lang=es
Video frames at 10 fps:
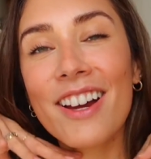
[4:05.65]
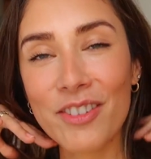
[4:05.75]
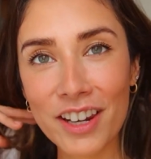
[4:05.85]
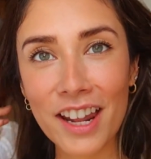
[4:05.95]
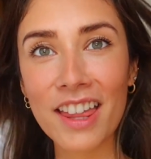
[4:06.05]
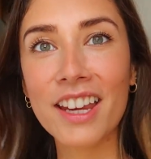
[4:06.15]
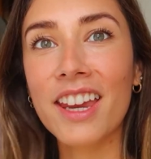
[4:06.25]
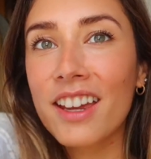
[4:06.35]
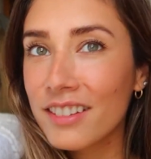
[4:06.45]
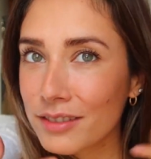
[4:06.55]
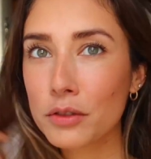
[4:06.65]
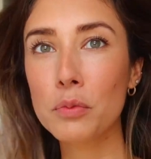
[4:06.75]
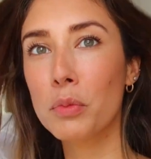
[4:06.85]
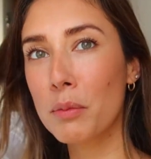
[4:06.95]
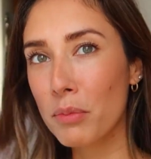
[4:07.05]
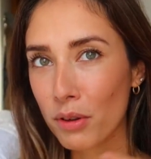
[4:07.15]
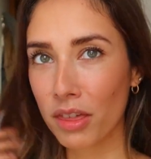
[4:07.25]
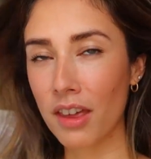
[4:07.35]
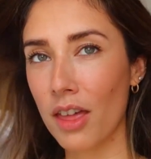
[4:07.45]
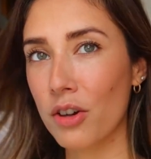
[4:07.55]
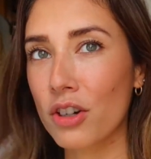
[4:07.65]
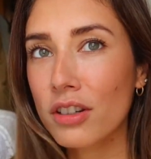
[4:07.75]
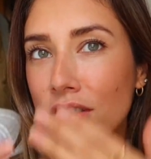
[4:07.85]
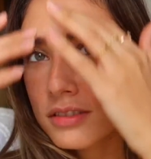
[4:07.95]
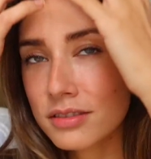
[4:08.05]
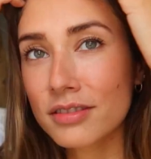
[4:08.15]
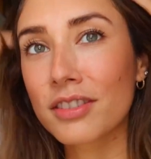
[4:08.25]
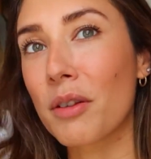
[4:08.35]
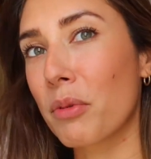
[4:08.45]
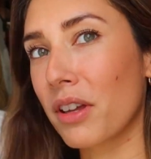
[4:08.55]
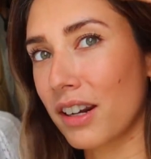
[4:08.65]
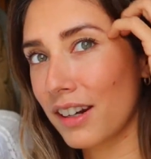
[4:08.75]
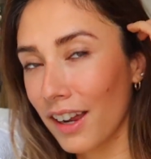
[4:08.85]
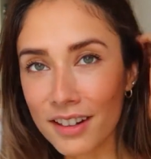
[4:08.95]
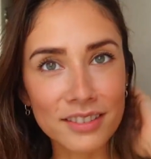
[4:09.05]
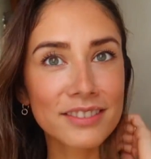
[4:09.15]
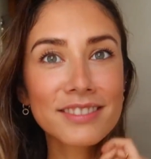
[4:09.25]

No hay nada que un buen bronceador no pueda arreglar